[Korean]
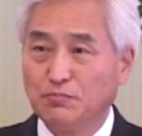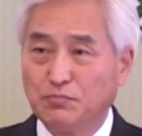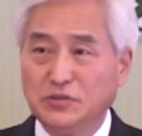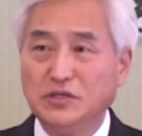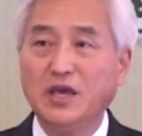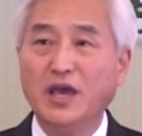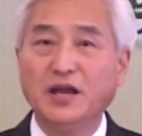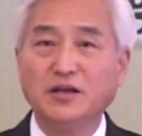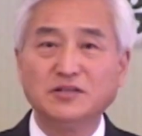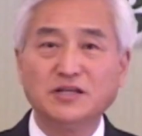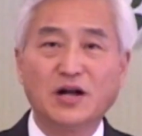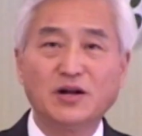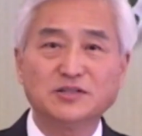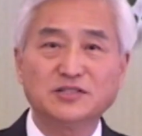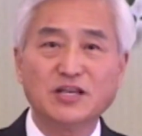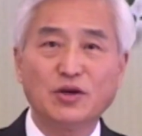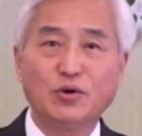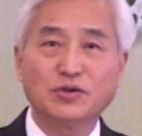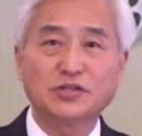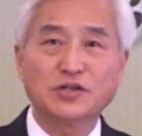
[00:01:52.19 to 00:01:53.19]
비행장을
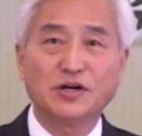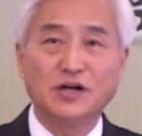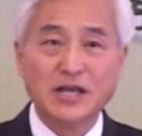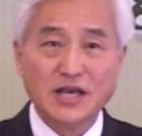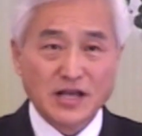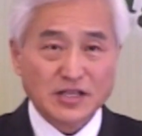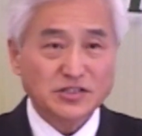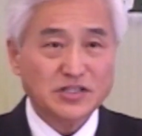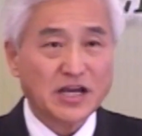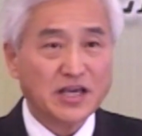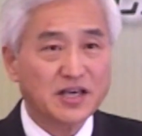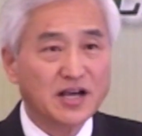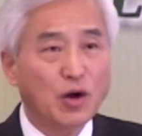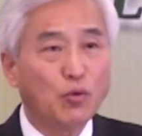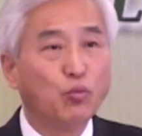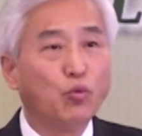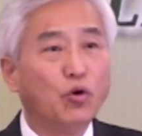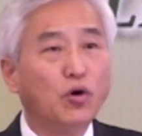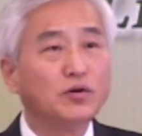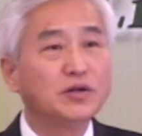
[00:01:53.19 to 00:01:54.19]
세워서 자기가
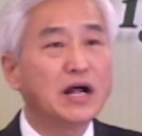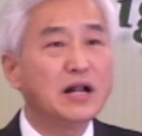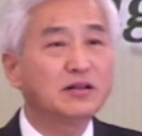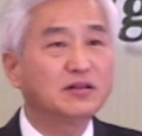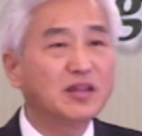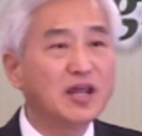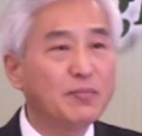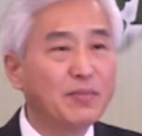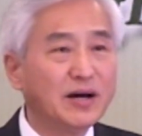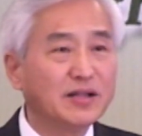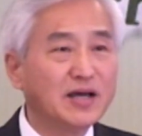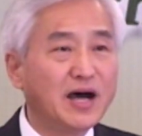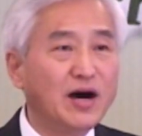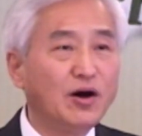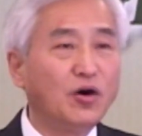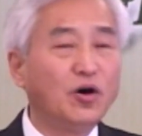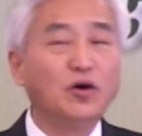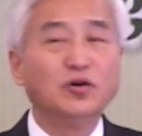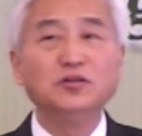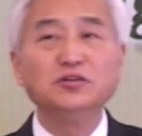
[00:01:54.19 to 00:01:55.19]
원할
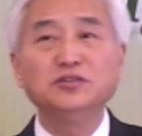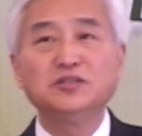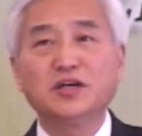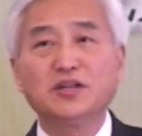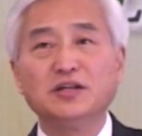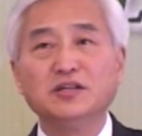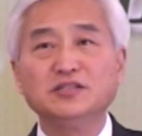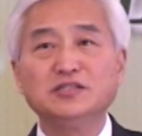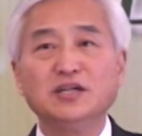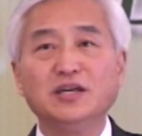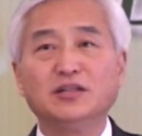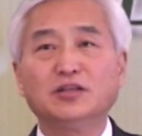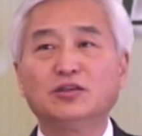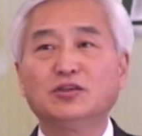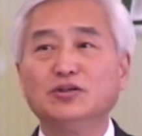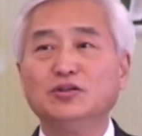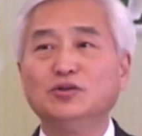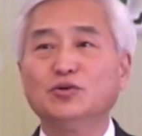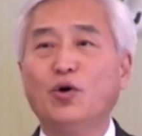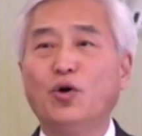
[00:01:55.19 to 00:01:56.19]
때마다 언제든지
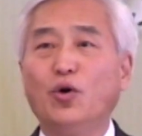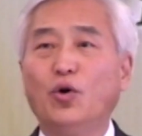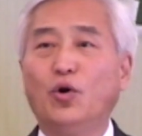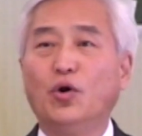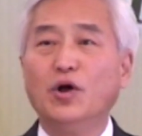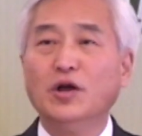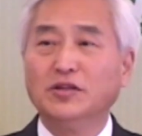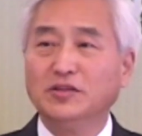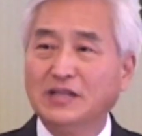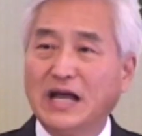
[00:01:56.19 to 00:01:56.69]
뜨고